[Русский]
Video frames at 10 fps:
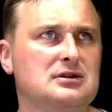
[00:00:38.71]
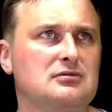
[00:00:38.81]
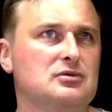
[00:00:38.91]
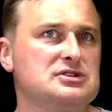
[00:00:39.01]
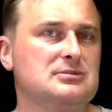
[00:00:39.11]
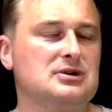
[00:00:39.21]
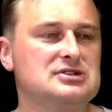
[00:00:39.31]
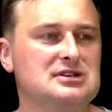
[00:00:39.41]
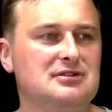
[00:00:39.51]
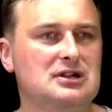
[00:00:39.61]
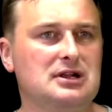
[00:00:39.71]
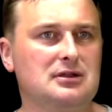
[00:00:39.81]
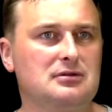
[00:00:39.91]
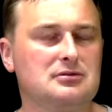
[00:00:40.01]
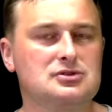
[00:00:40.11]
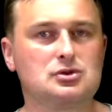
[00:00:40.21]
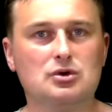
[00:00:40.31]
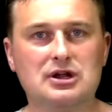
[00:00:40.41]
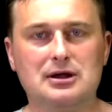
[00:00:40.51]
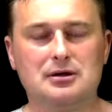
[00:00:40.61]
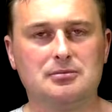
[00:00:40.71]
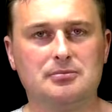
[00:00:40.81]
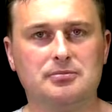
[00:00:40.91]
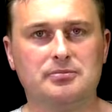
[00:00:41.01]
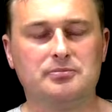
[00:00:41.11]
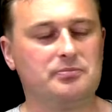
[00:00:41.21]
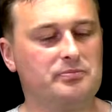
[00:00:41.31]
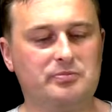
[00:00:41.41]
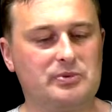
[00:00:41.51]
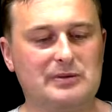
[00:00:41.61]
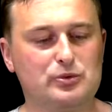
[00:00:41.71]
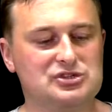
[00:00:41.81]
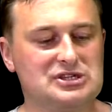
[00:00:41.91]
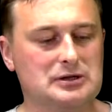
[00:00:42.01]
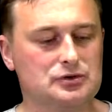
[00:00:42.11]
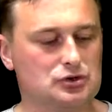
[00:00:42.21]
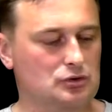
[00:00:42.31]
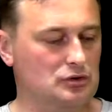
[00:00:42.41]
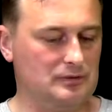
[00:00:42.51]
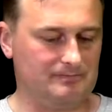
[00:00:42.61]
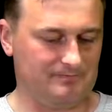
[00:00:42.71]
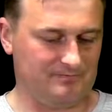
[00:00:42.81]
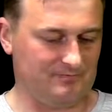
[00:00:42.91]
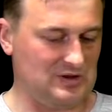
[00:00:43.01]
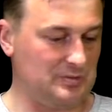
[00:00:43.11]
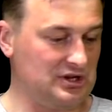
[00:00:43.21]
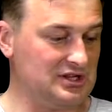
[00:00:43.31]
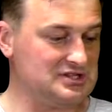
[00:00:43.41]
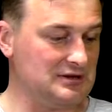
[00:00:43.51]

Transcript: 8 или 9 лет столько пропустил, что не передать